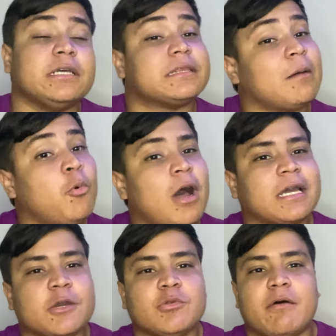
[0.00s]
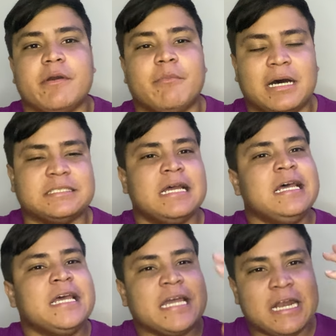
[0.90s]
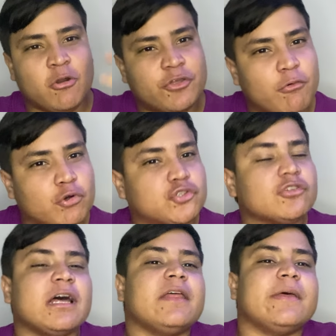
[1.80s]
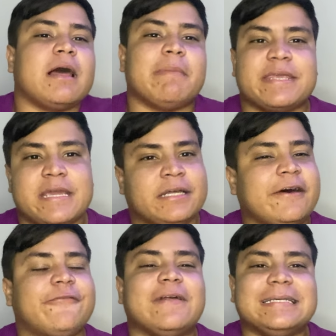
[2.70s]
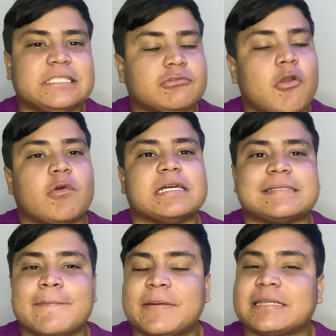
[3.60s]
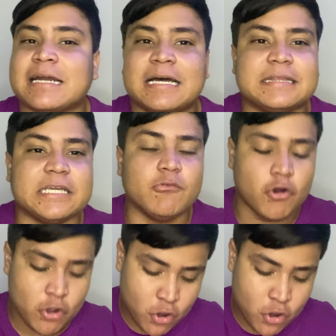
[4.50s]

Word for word: Estamos aquí una vez más en los devocionales de la mañana. Felicito a los que siempre están activos